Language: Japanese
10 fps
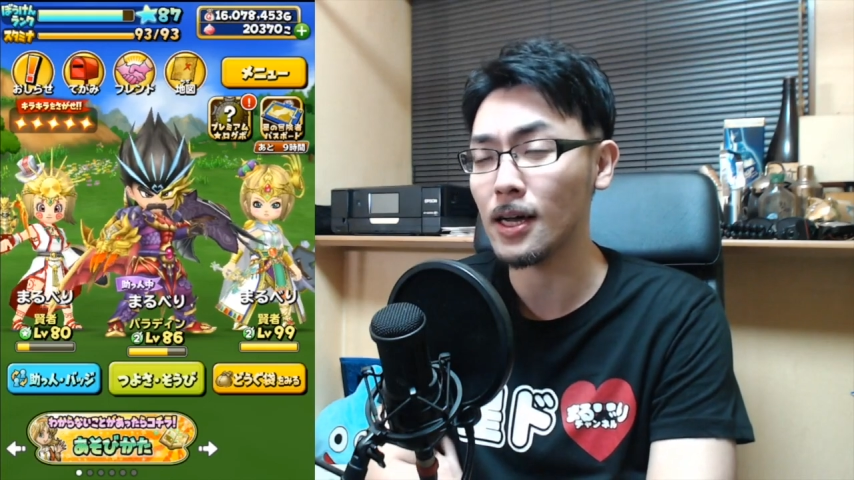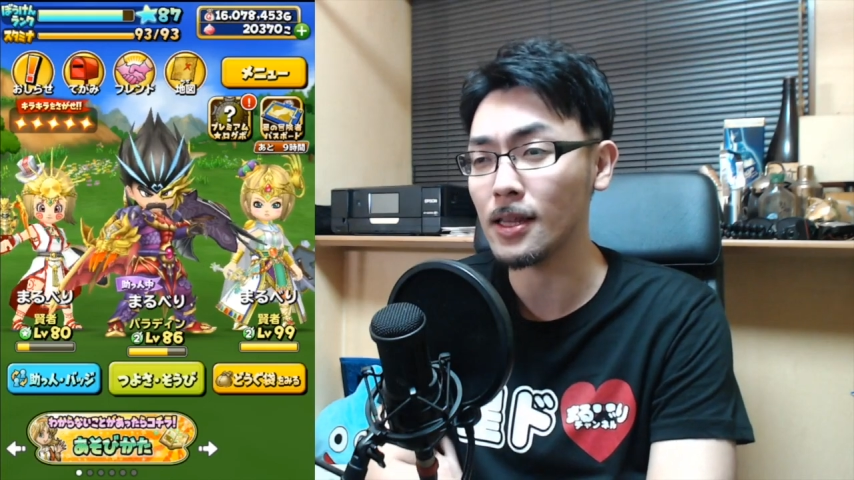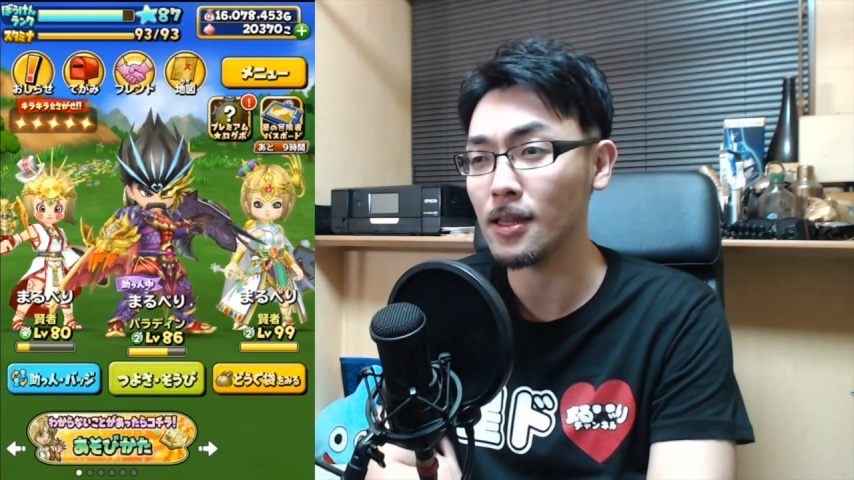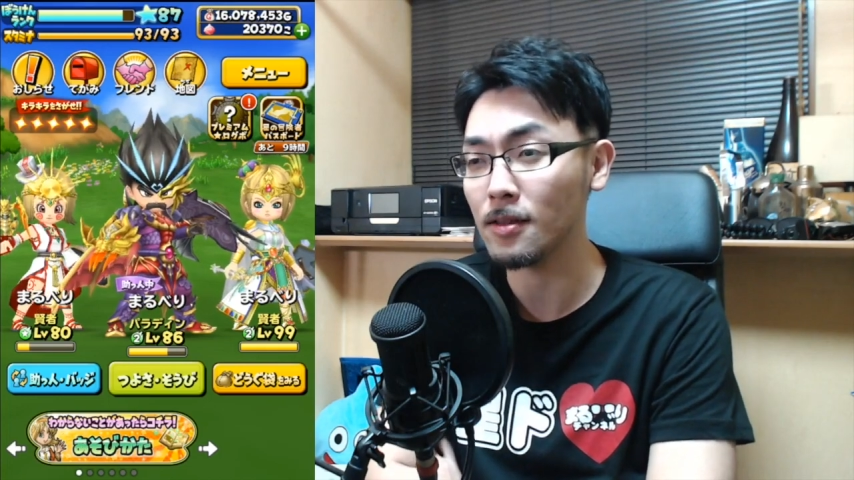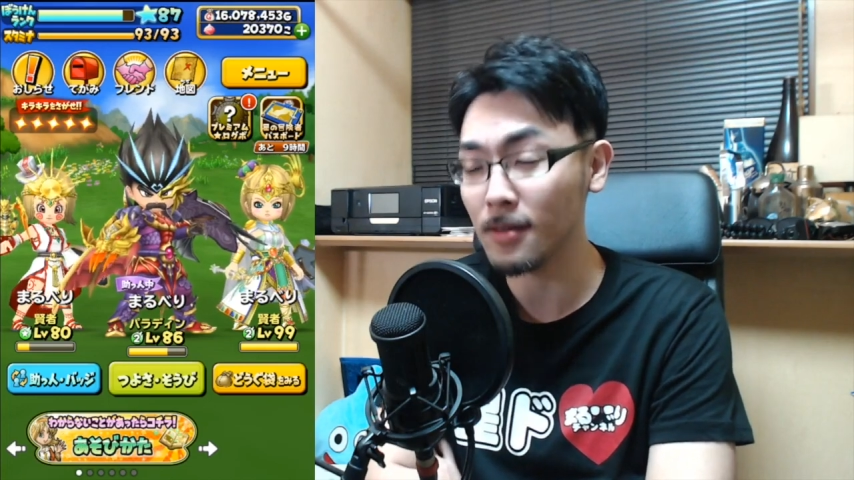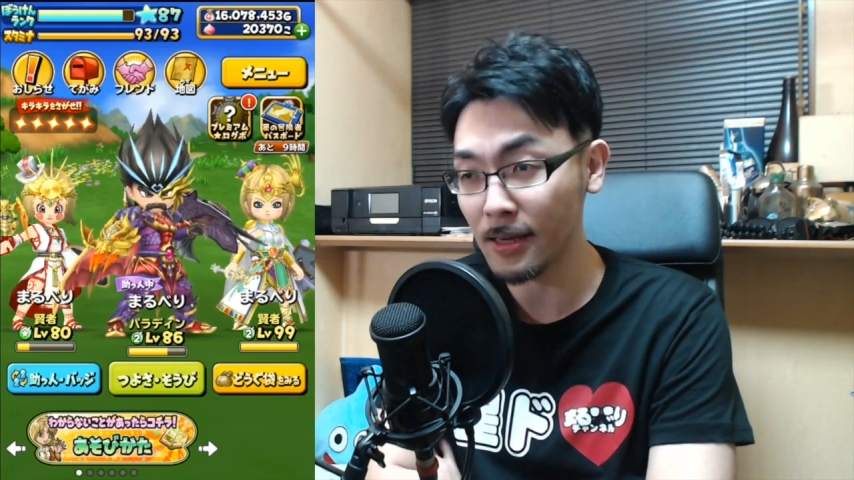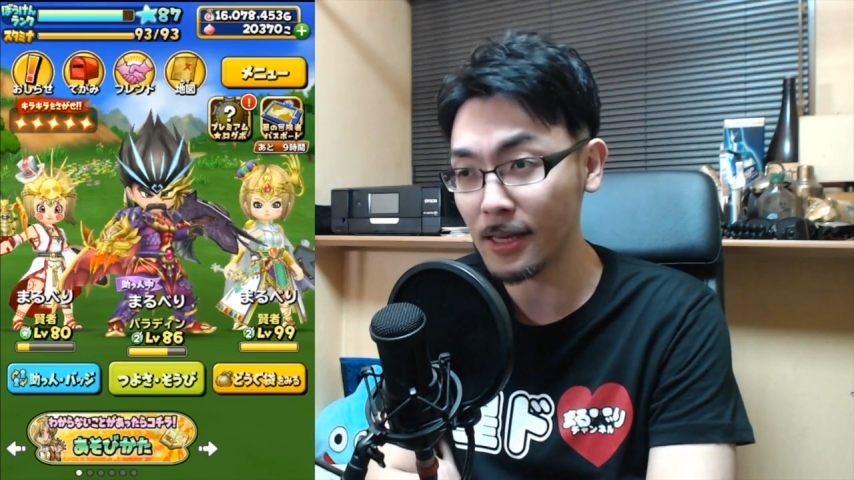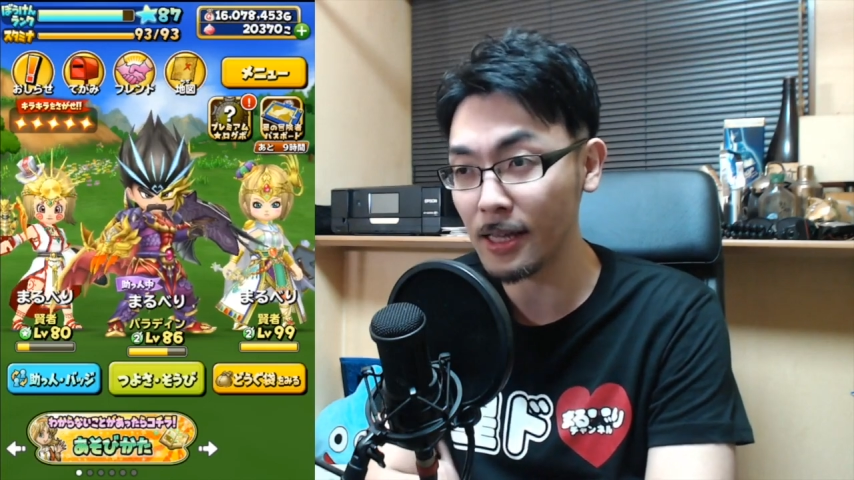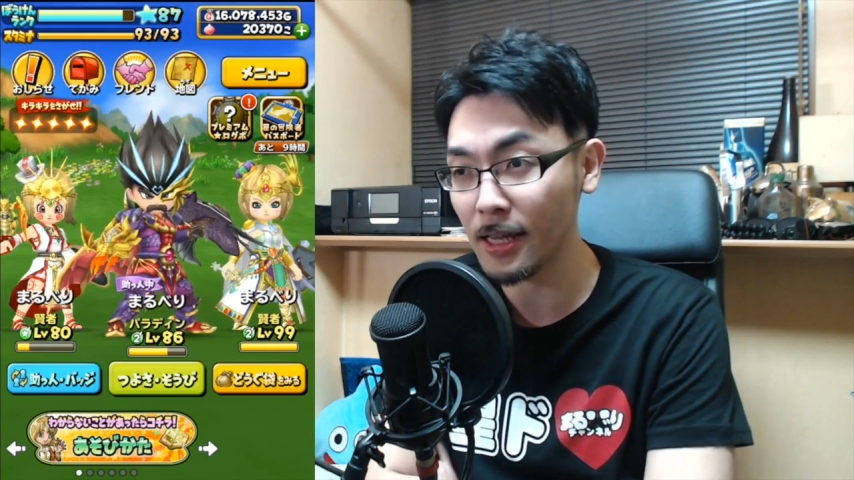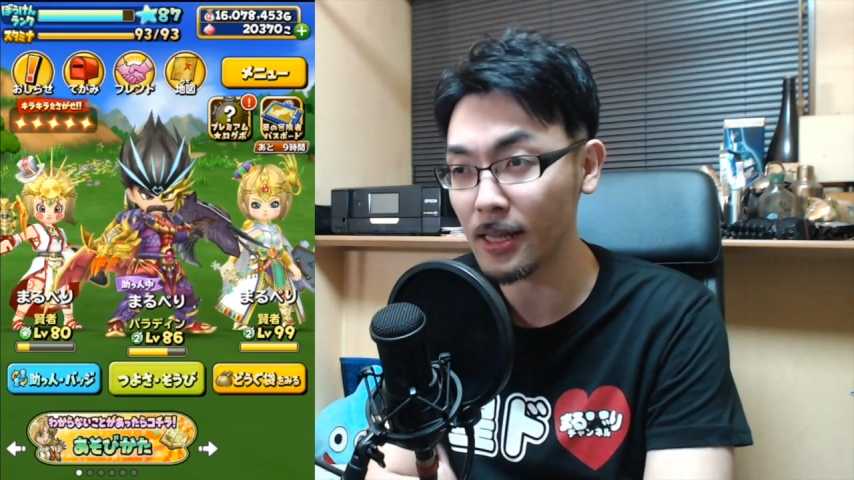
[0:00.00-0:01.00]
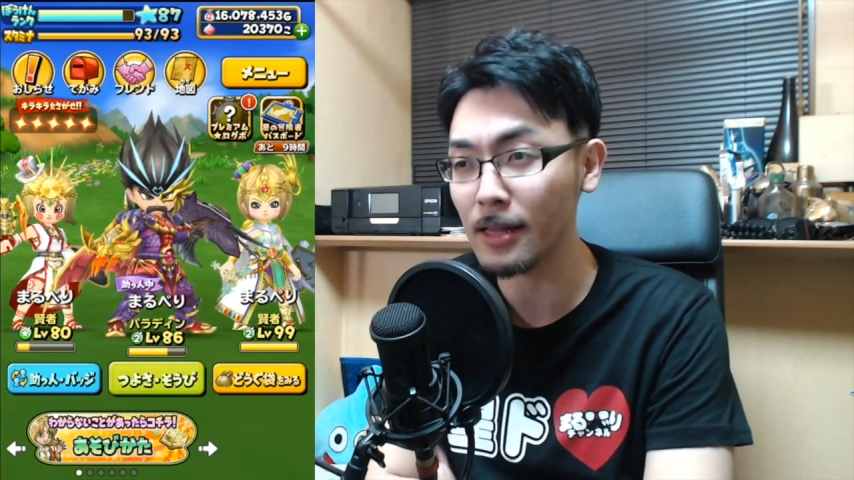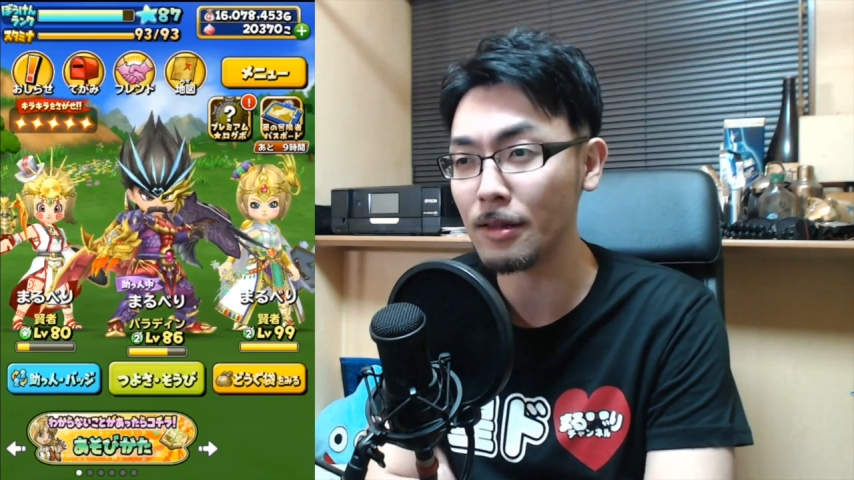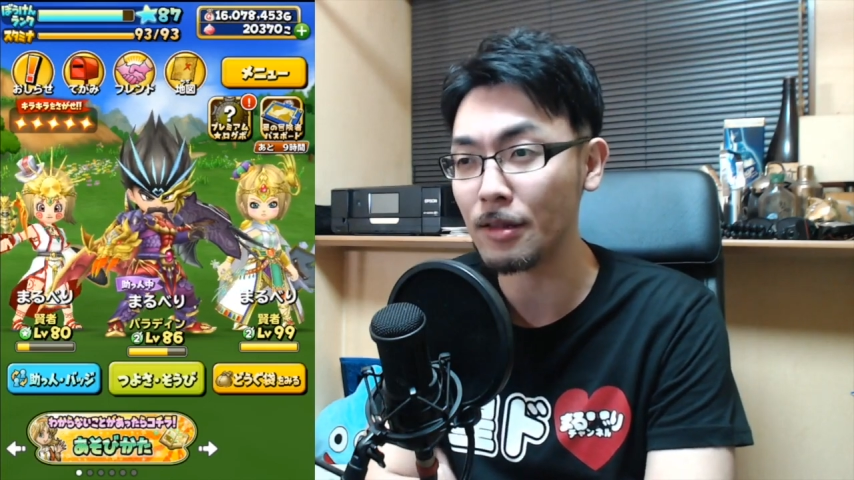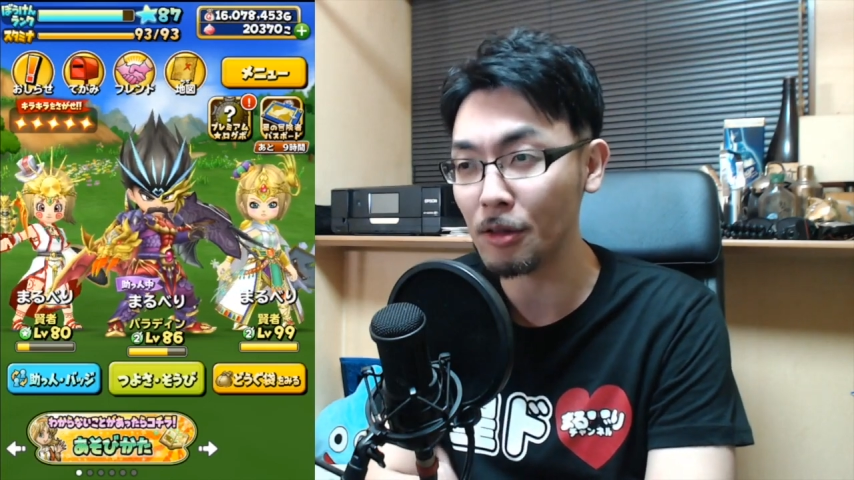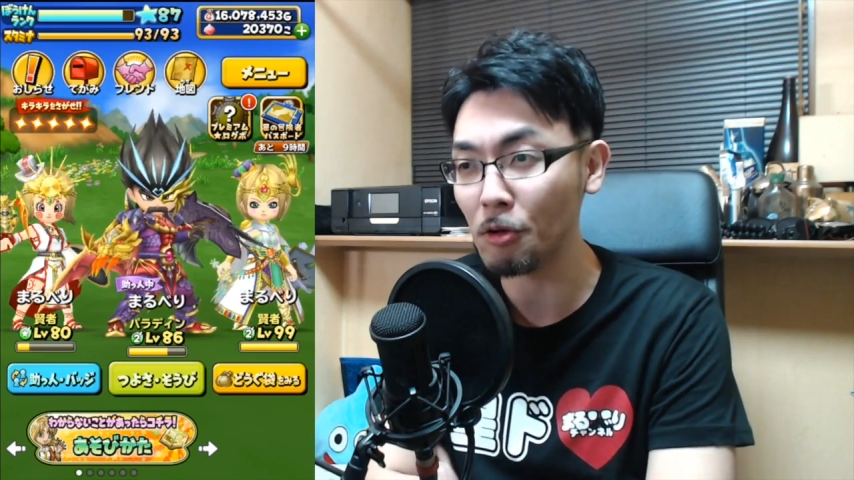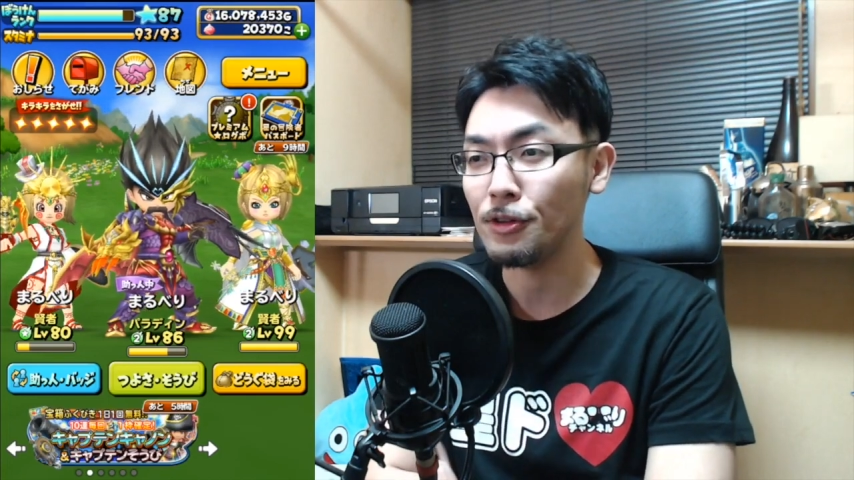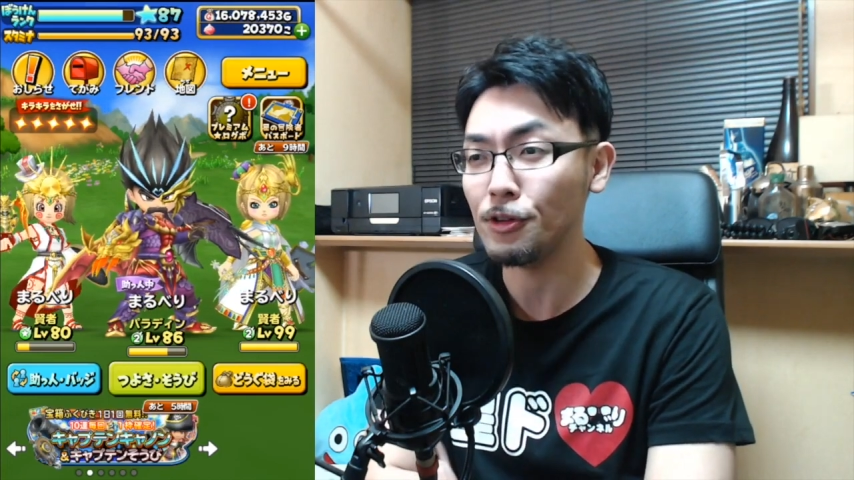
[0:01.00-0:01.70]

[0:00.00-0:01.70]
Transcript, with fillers: あってですね、聞いてきたんですけど、